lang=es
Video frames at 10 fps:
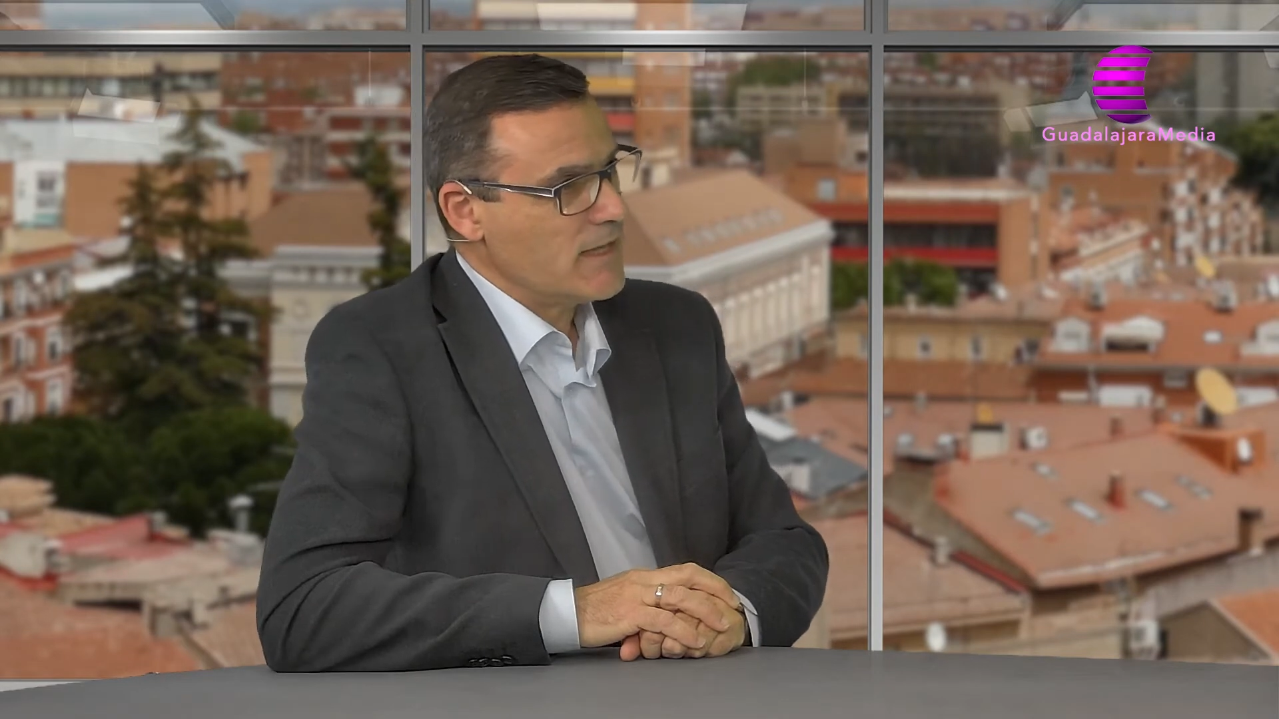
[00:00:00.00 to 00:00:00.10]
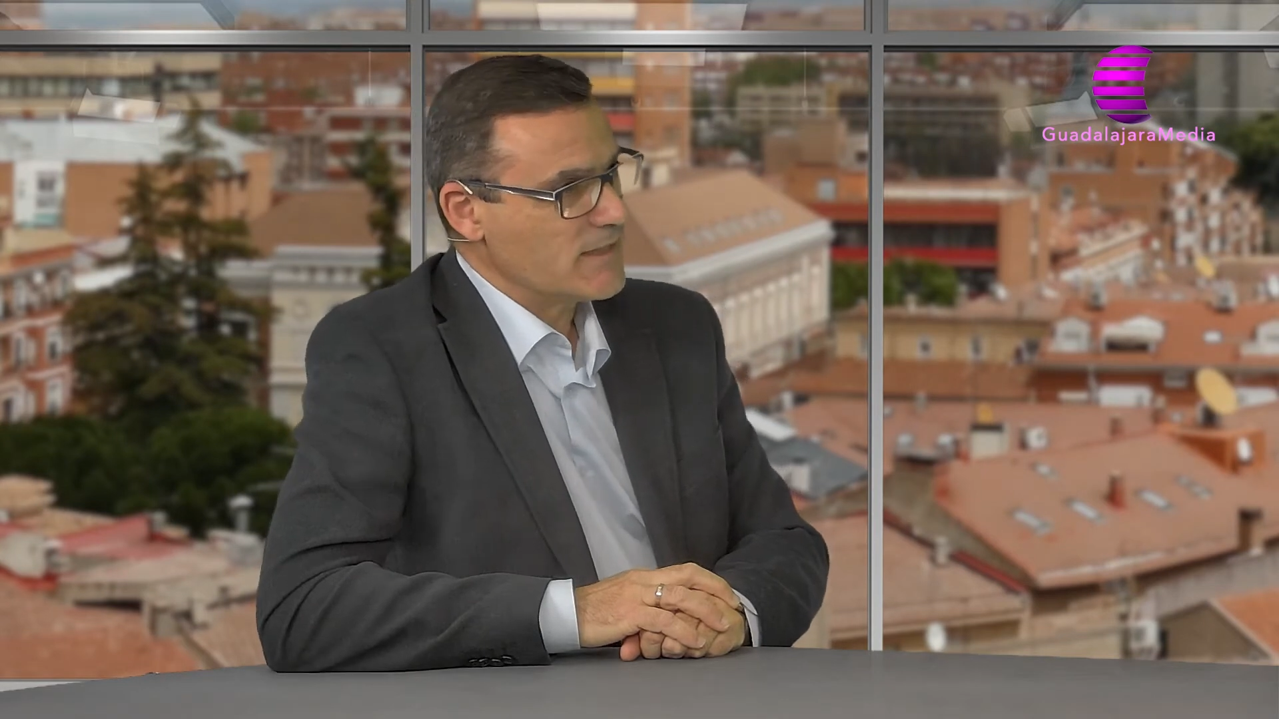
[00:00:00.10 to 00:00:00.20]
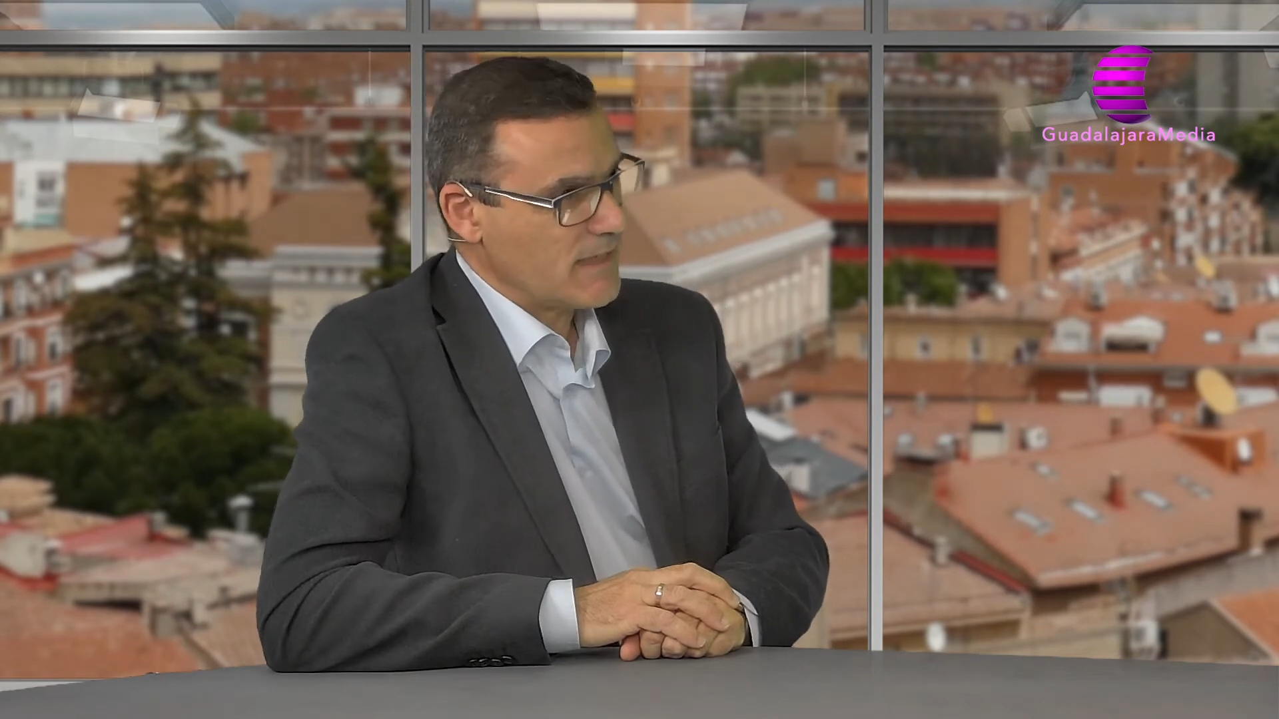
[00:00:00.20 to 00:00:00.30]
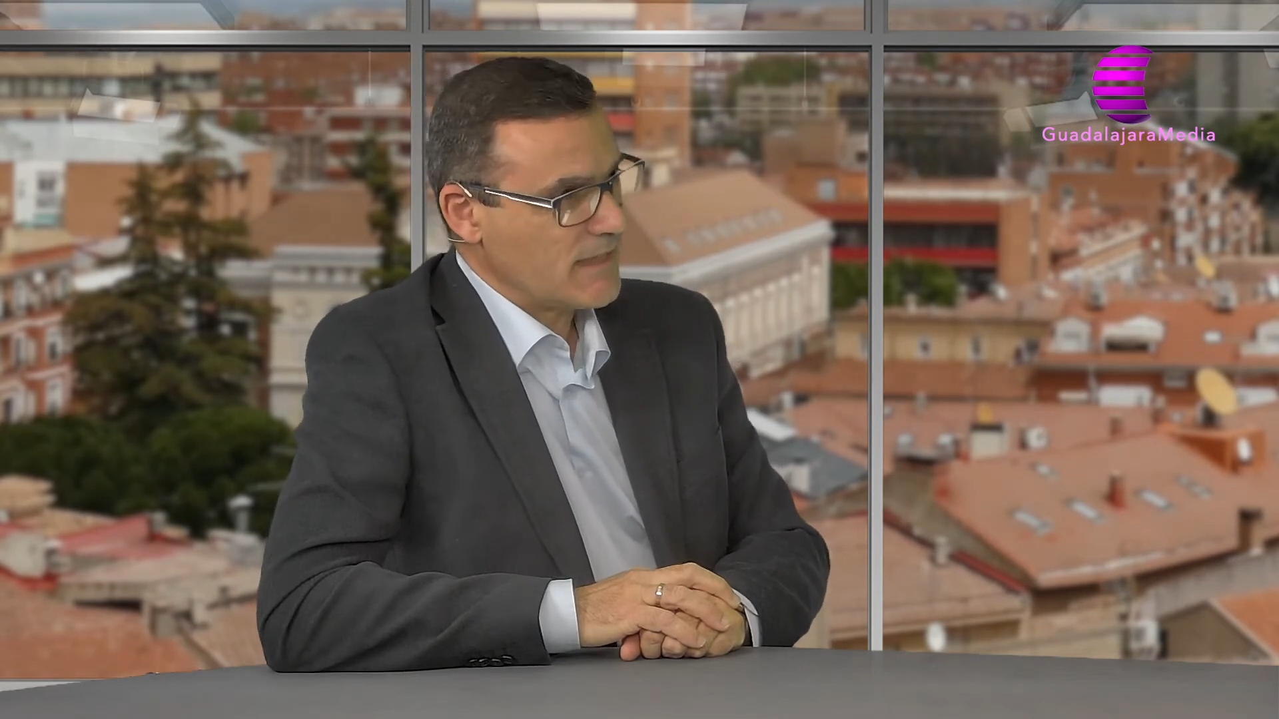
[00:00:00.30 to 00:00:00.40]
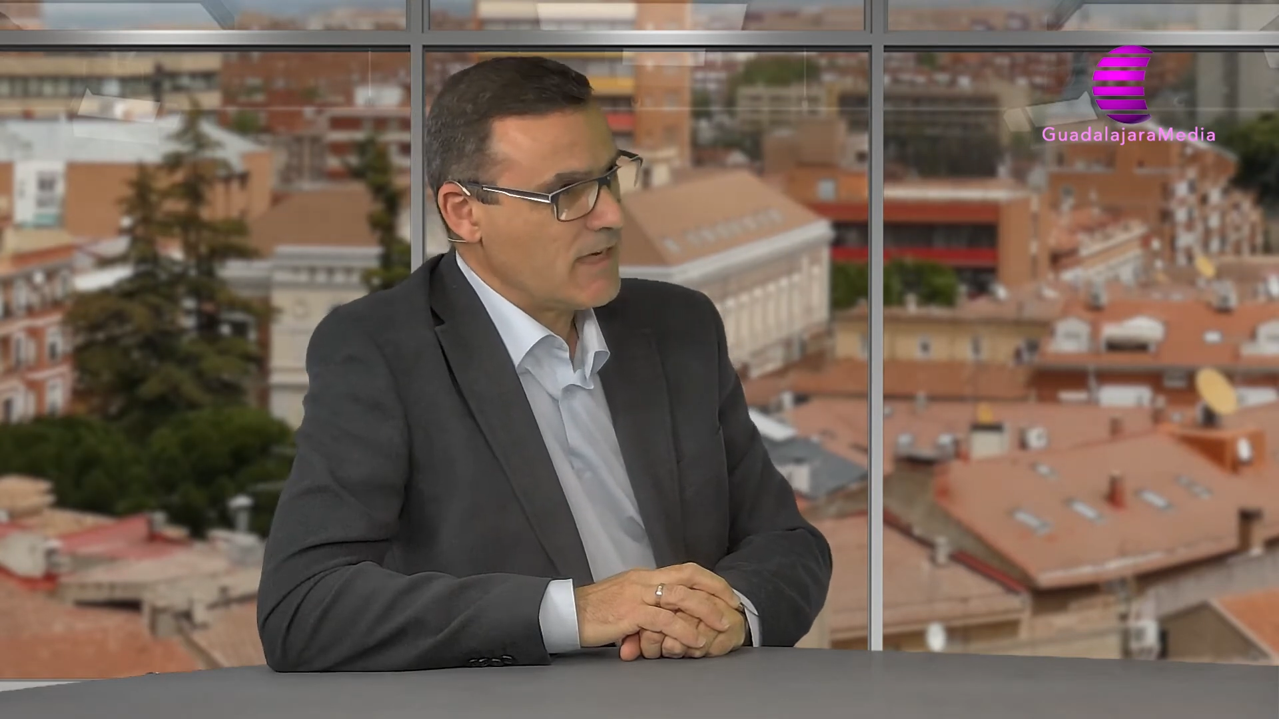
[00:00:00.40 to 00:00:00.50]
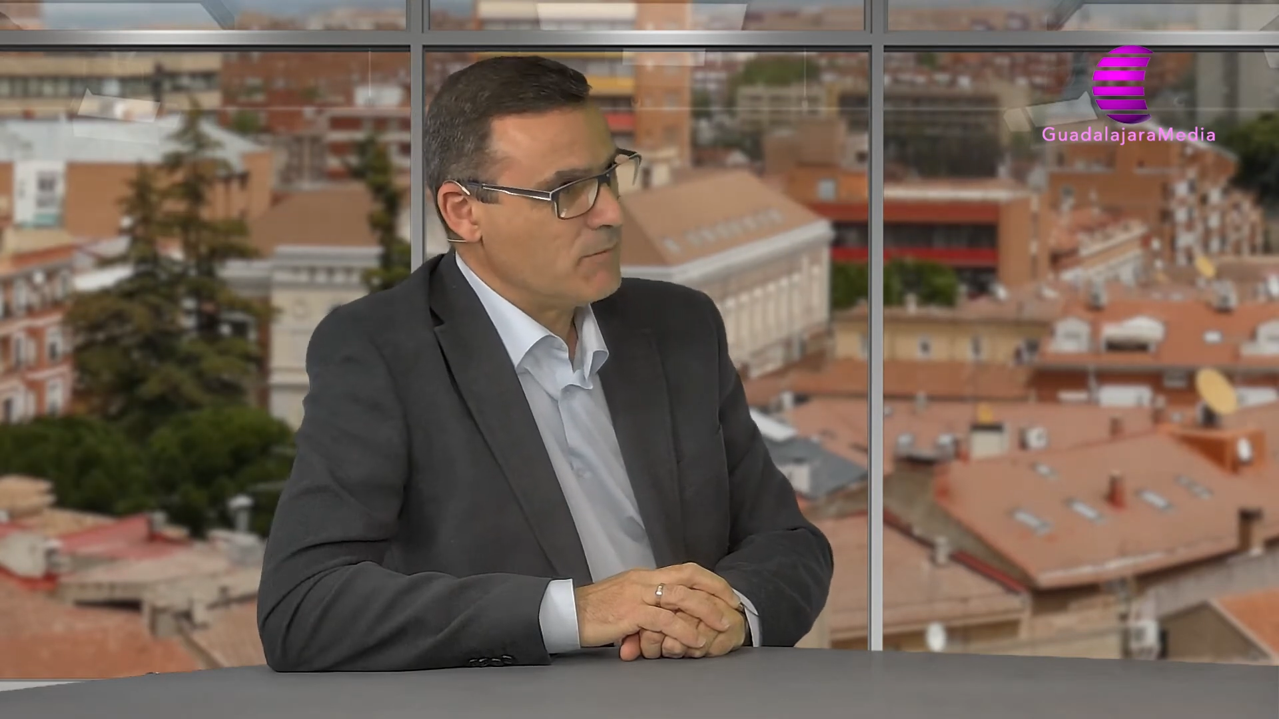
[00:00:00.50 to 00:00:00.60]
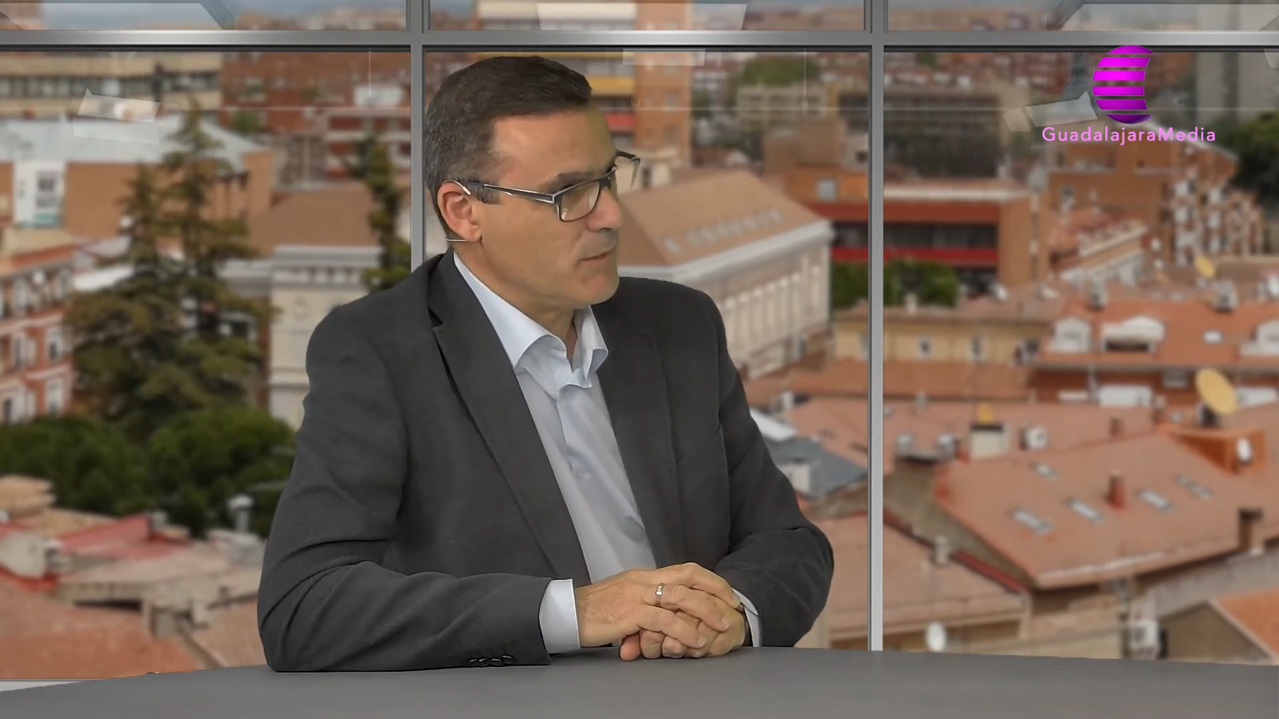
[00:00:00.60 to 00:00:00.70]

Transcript: estatal,